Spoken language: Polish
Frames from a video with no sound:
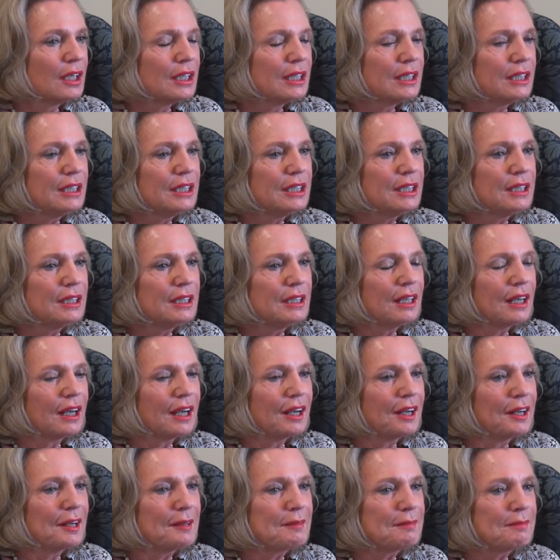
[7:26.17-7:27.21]
i
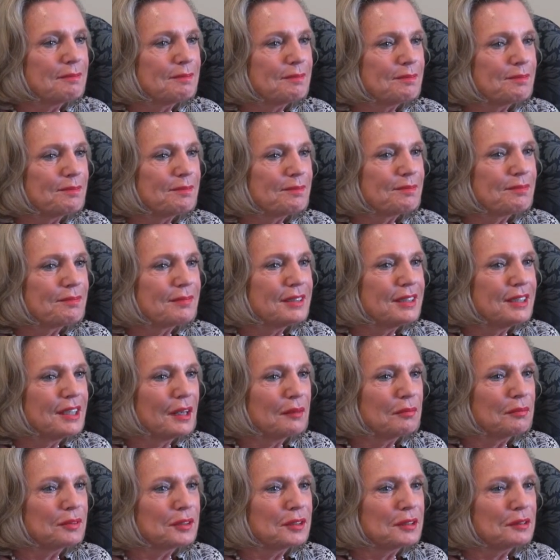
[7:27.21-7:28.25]
um,
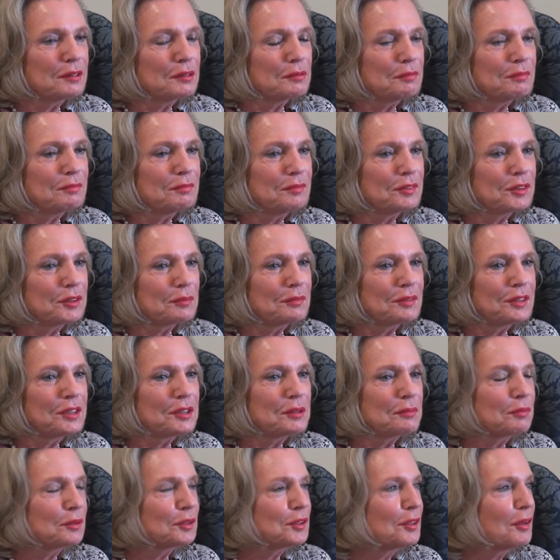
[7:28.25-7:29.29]
ja znaczy, muszę
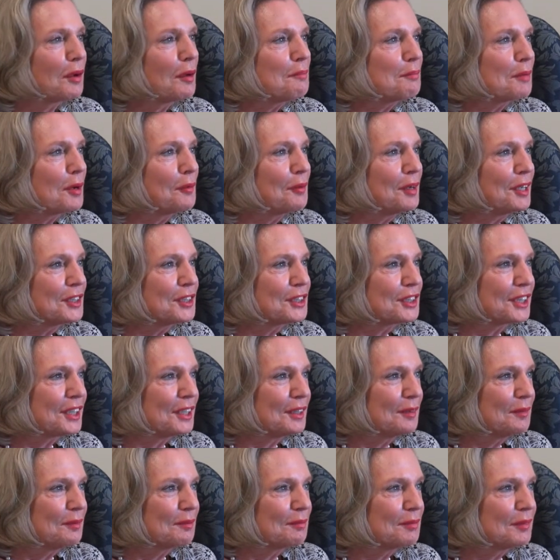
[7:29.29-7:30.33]
powiedzieć, podjęłam
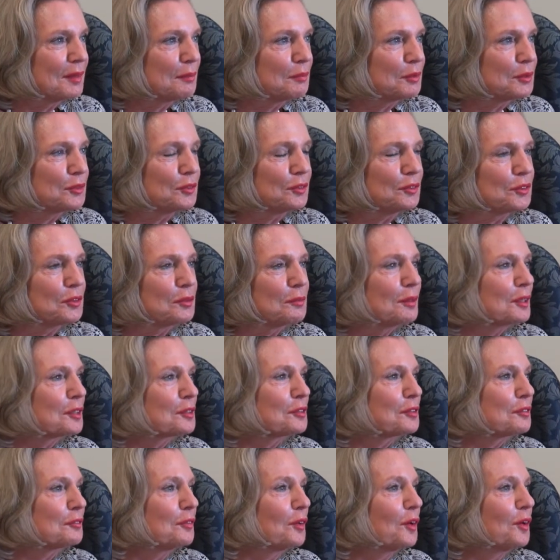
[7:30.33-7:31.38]
pałeczkę. Na początku
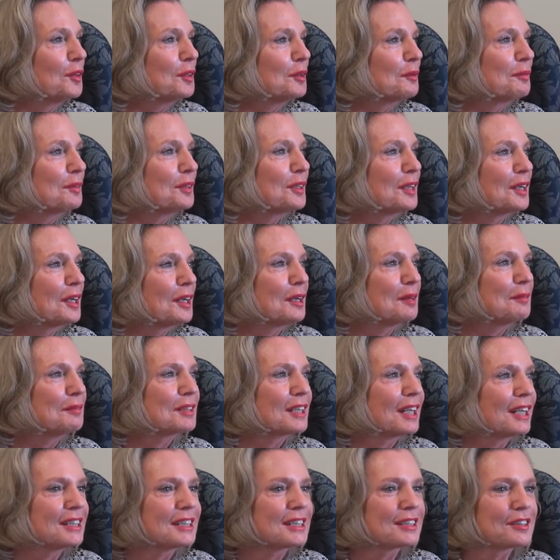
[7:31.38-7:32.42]
bardzo wolno pojechałam
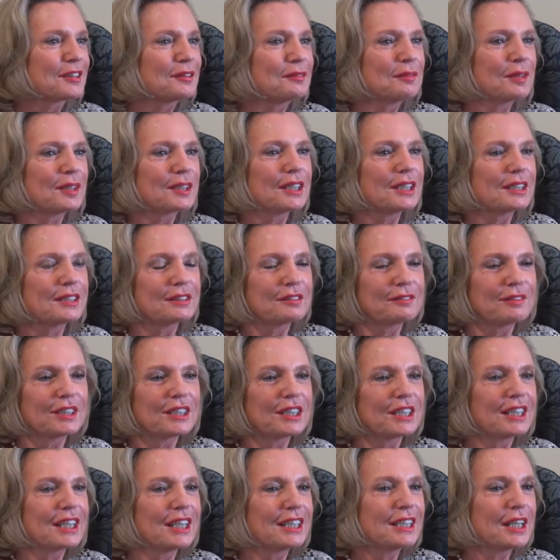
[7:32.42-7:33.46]
raz z kombatant, z
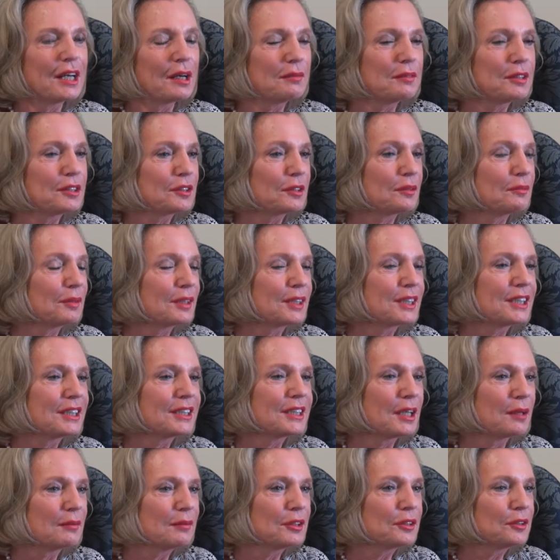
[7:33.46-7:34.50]
weteranami, z
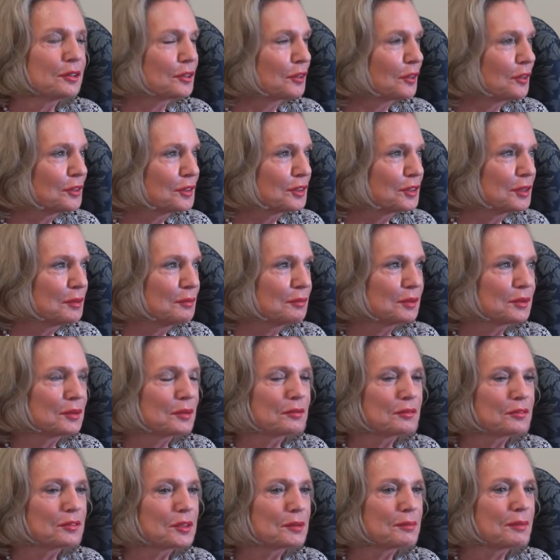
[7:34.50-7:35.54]
kombatantami do Rosji,
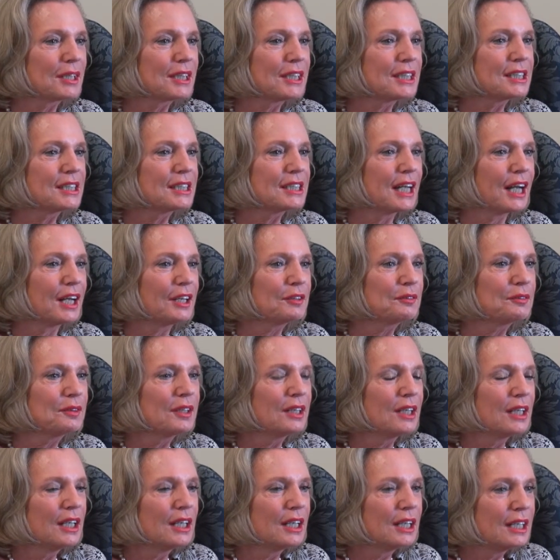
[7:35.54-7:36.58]
potem do Uzbekistanu
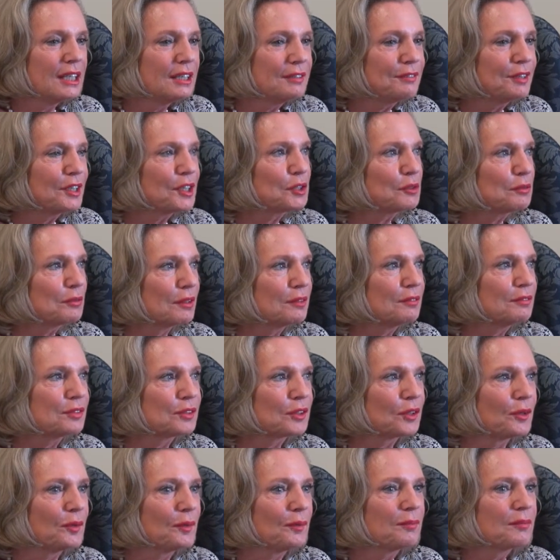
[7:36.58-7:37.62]
i weszłam w
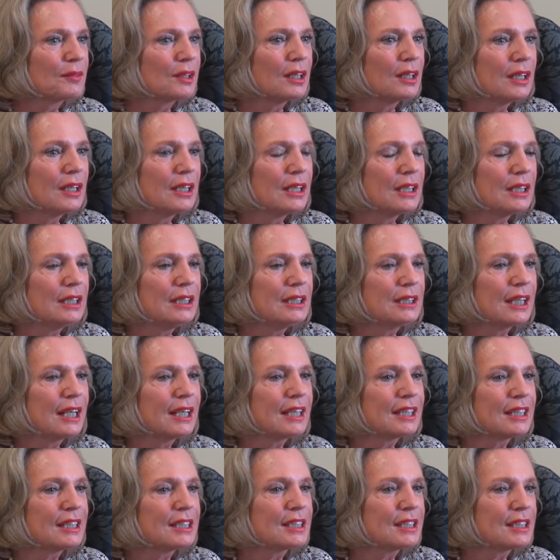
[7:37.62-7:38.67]
to. I
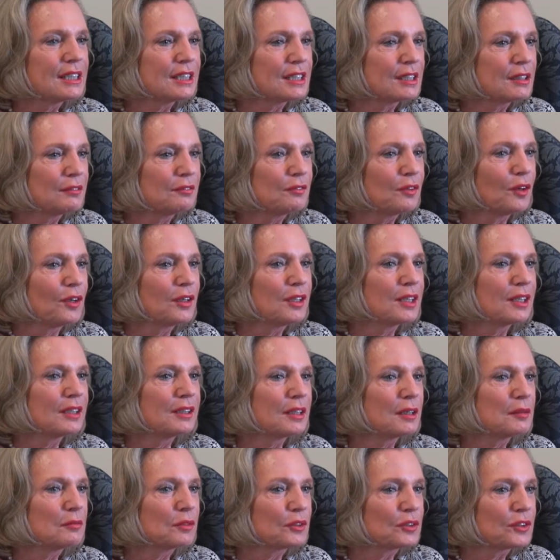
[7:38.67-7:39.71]
teraz jestem wolna,
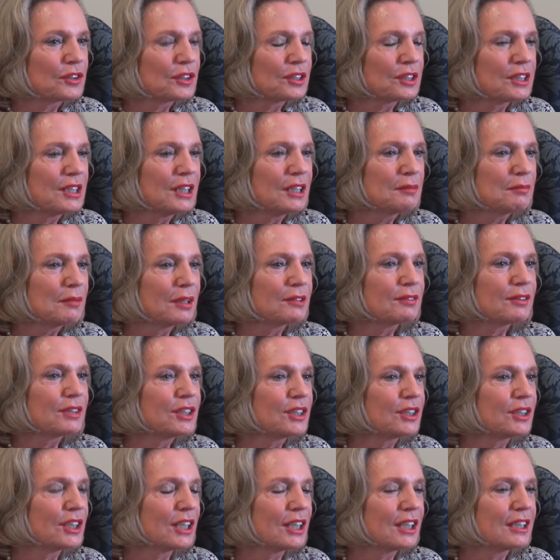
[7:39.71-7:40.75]
najmłodszy syn ma
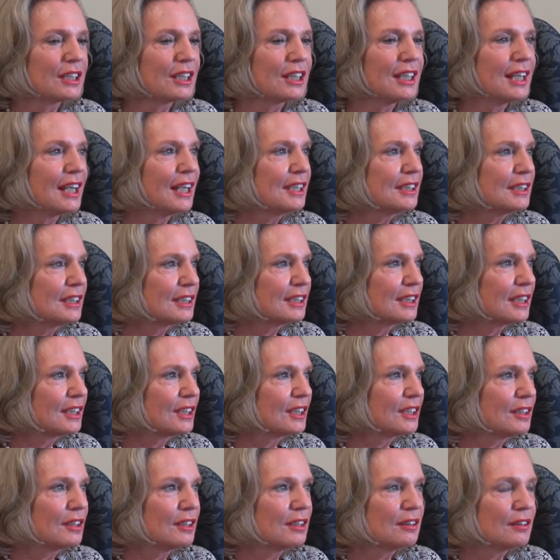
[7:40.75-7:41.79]
21 lat
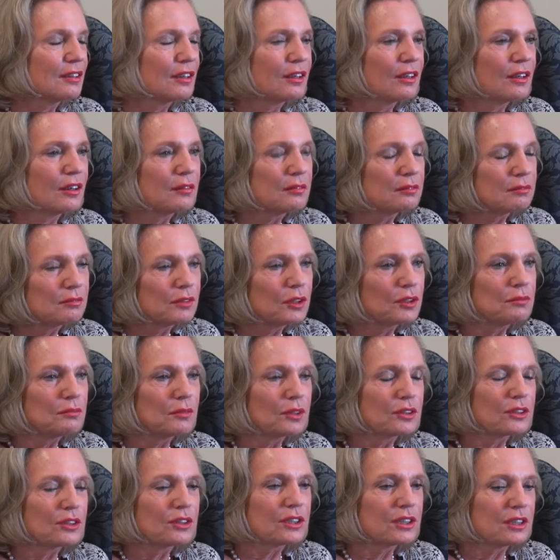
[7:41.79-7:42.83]
tak i o, mój
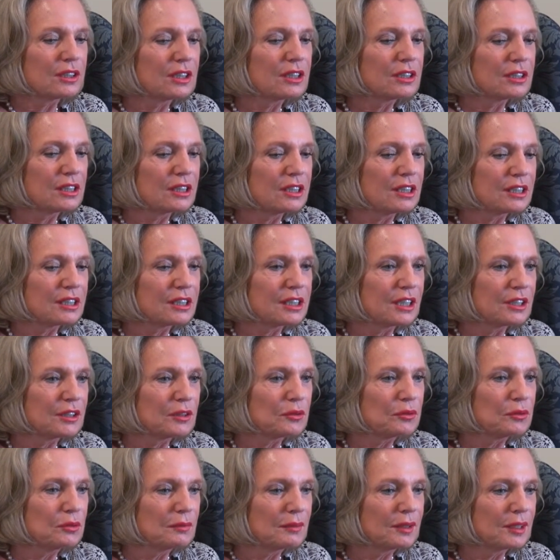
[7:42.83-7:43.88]
mąż
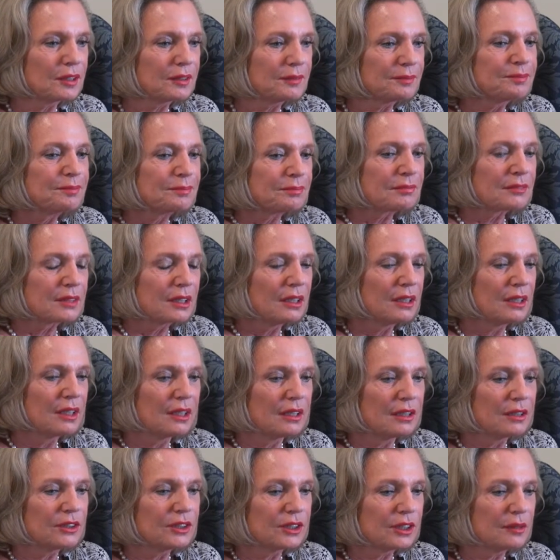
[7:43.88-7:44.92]
niestety umarł
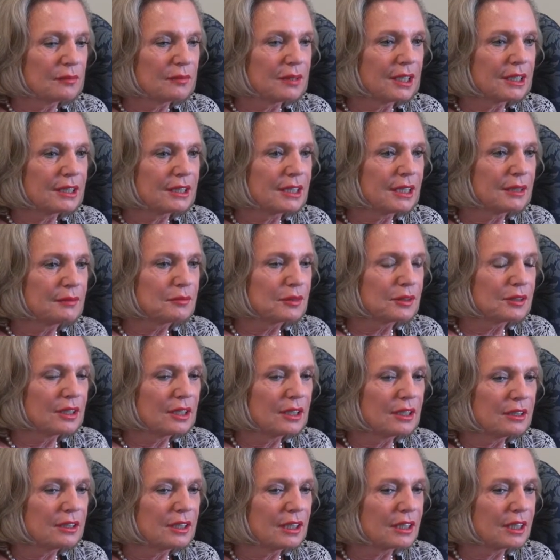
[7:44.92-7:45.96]
7 e, lat temu
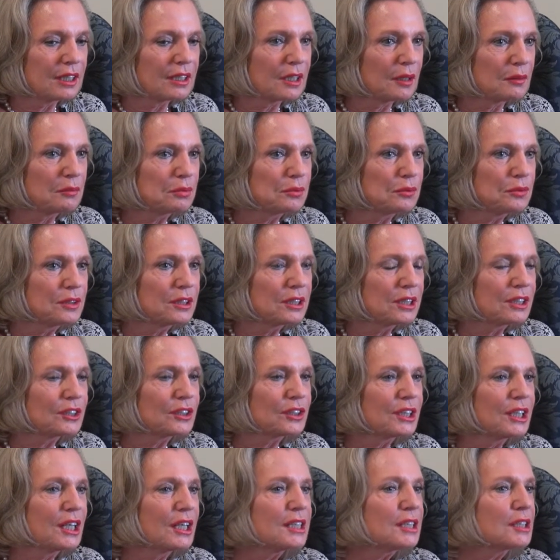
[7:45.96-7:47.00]
na, na raka płuc,
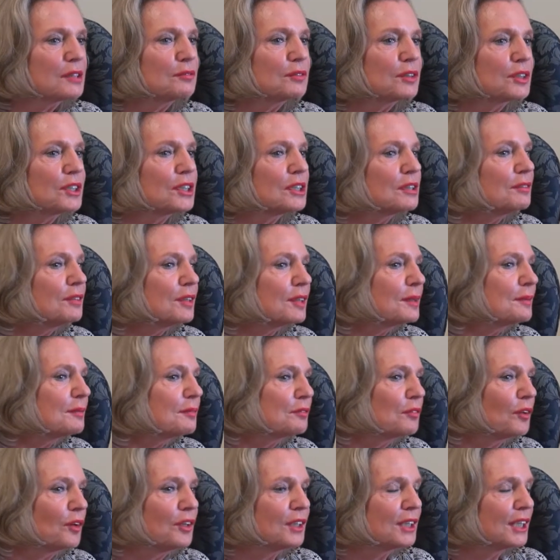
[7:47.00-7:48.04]
także ja jestem właściwie
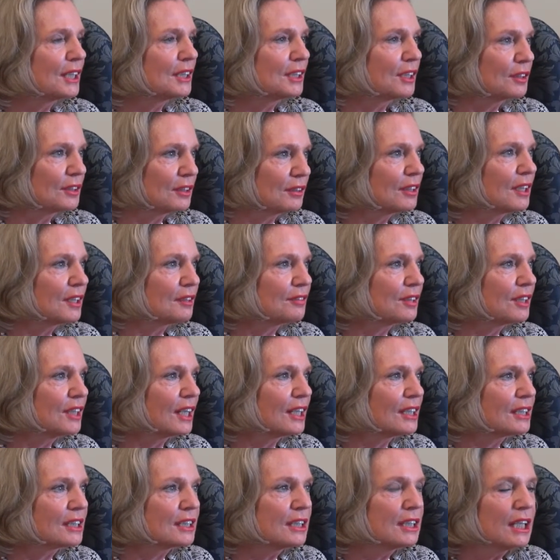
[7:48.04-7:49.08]
wolna na, na
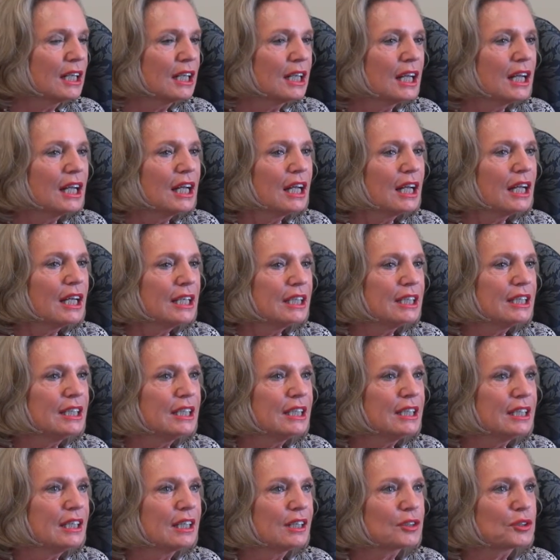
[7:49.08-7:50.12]
wyjazdy
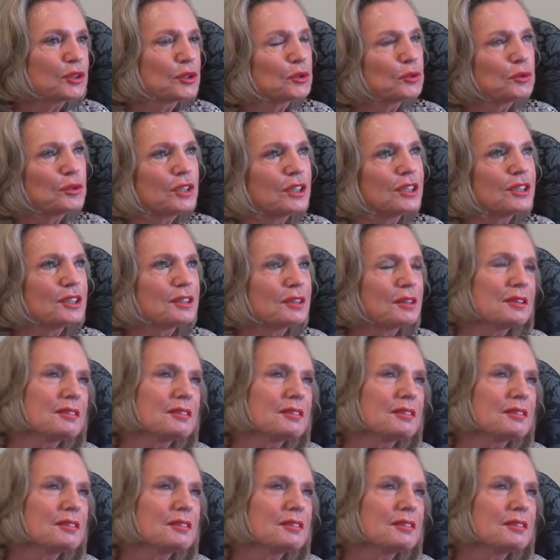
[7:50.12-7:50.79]
i ja czuję